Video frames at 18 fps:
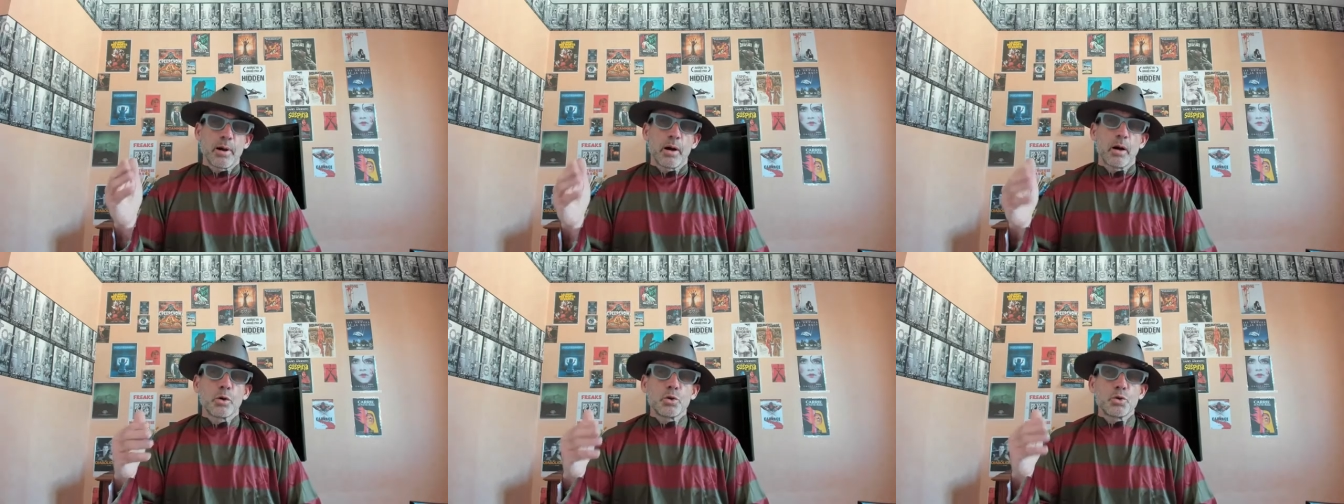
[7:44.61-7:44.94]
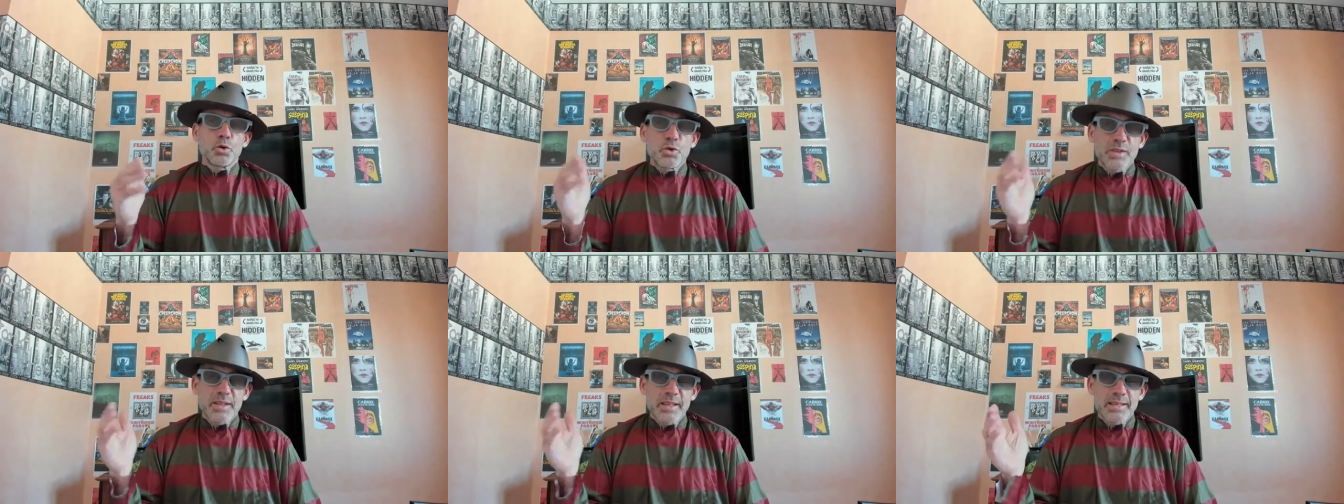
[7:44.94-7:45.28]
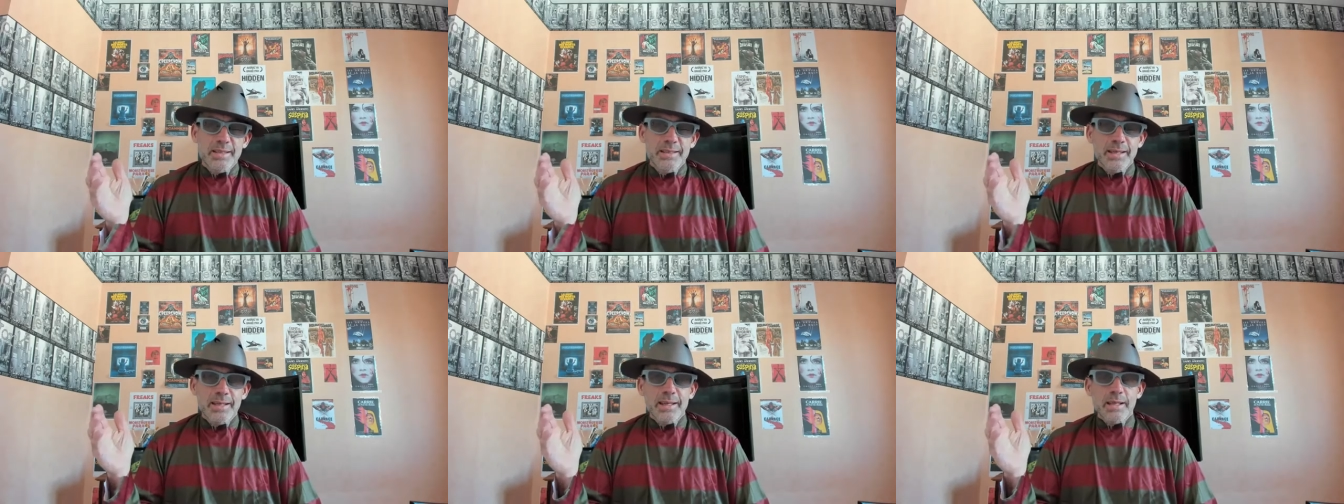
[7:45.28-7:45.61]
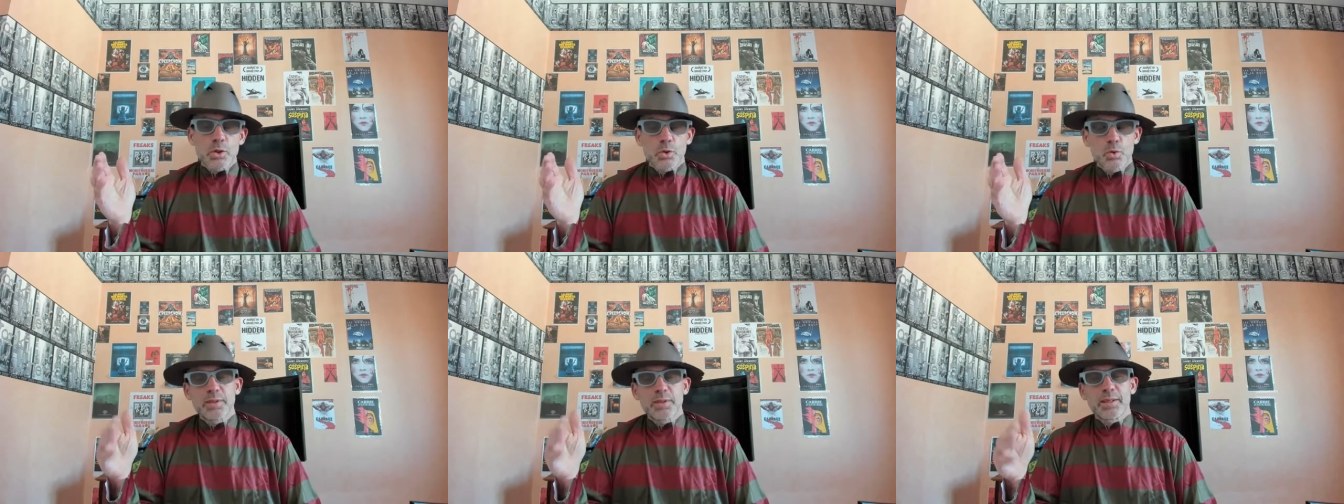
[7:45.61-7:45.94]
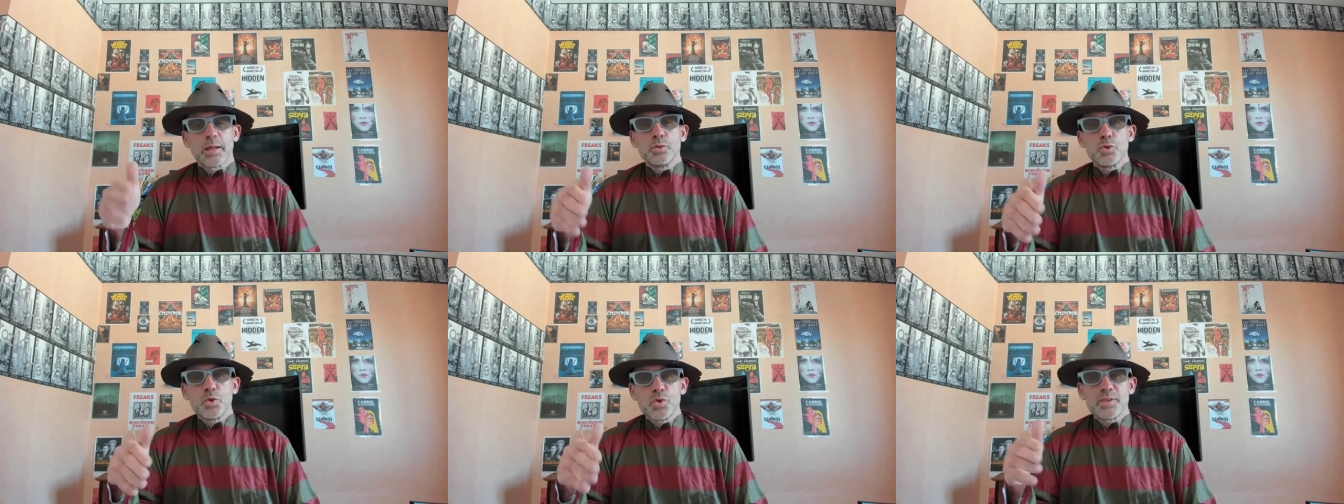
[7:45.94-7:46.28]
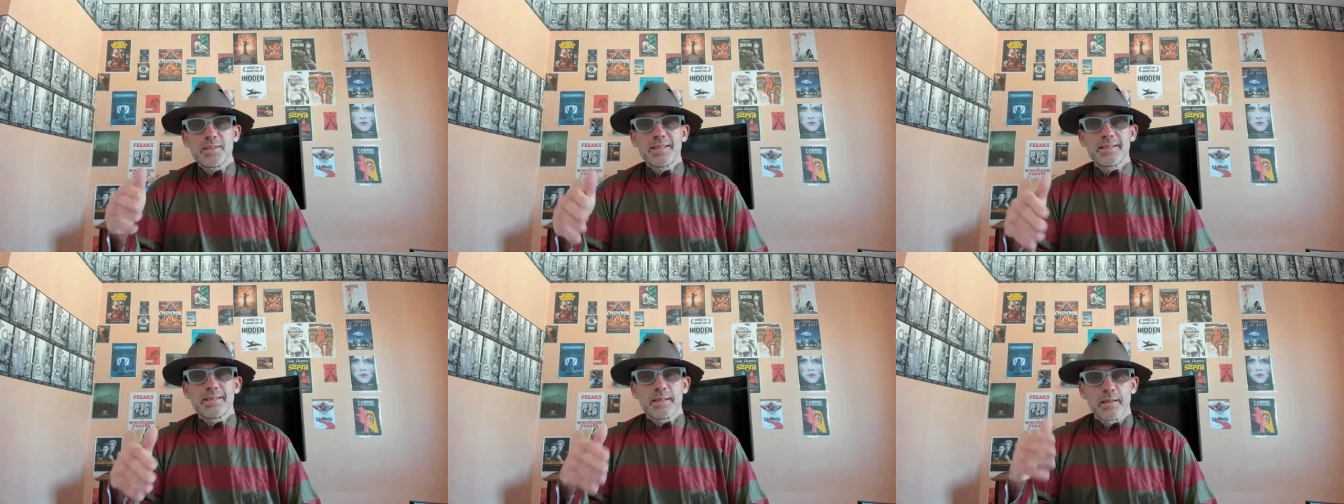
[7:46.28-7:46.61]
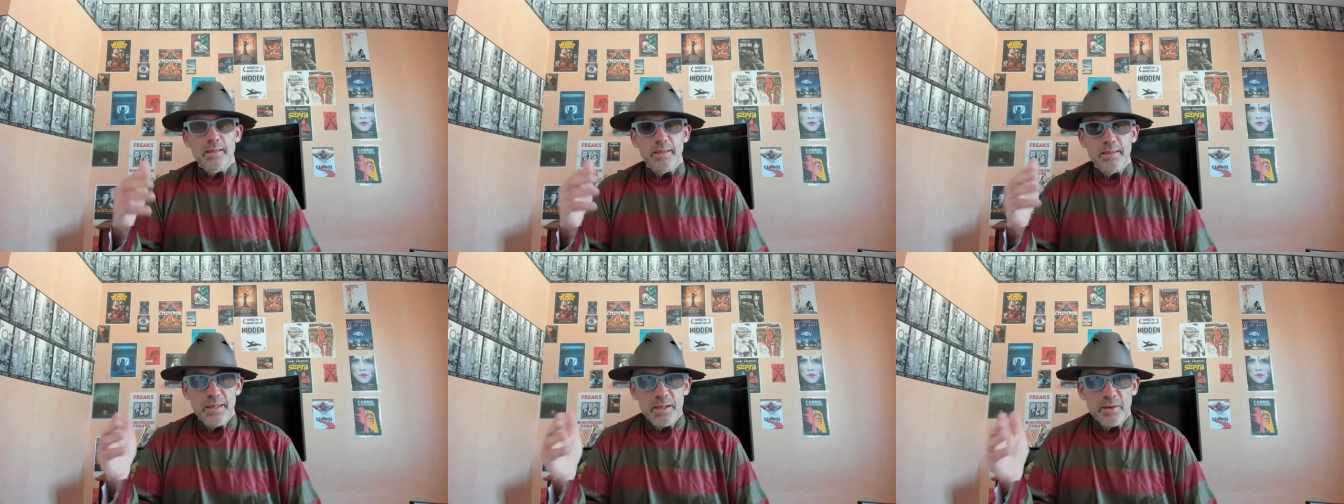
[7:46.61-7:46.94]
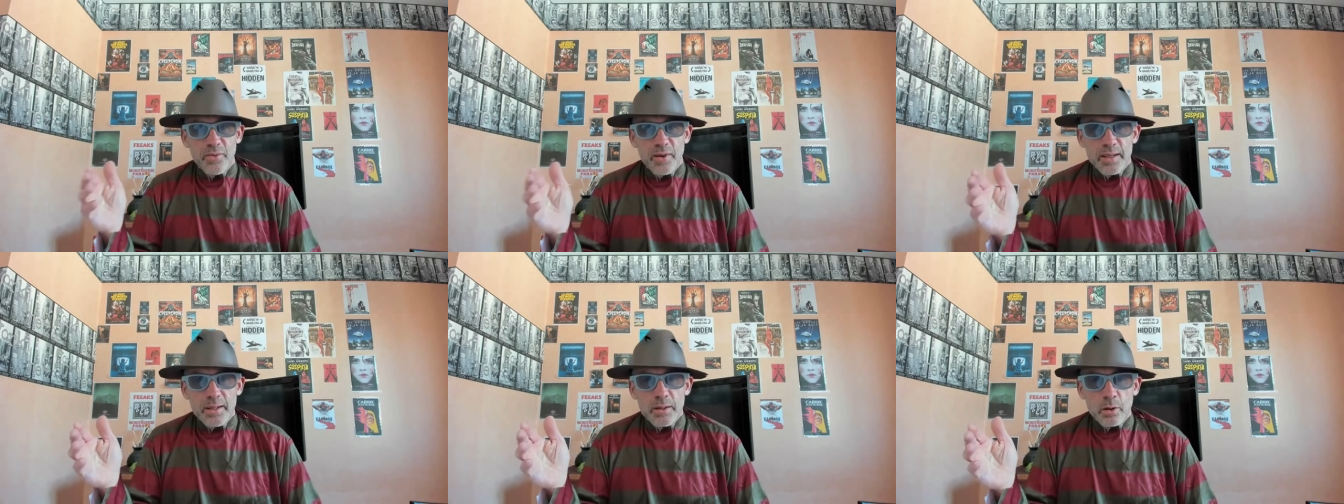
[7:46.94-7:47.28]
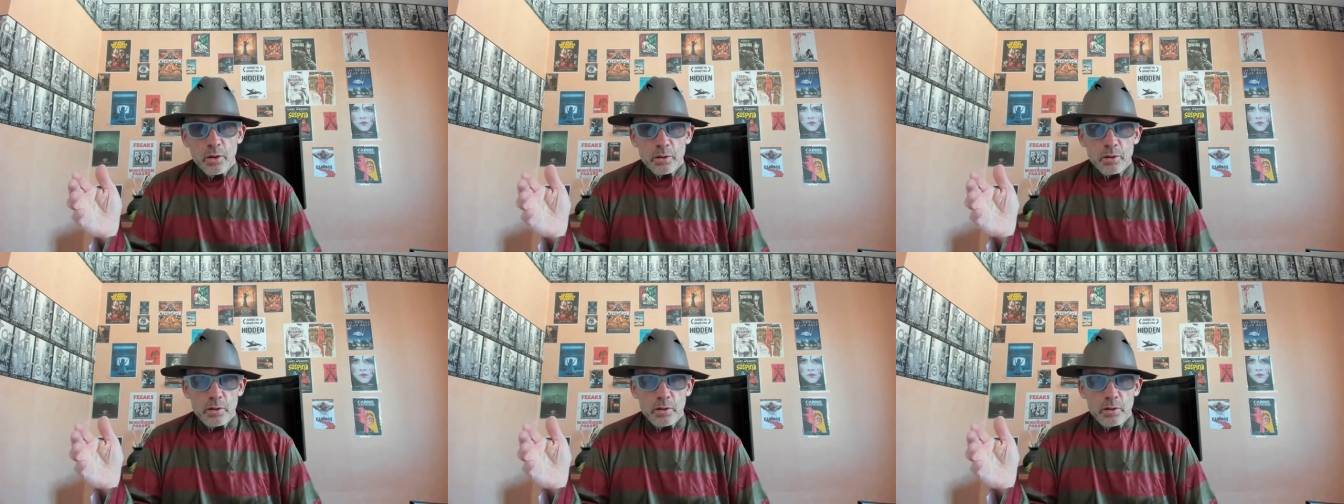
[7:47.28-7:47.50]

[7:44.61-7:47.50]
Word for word: justiciers suite à une justice défaillante.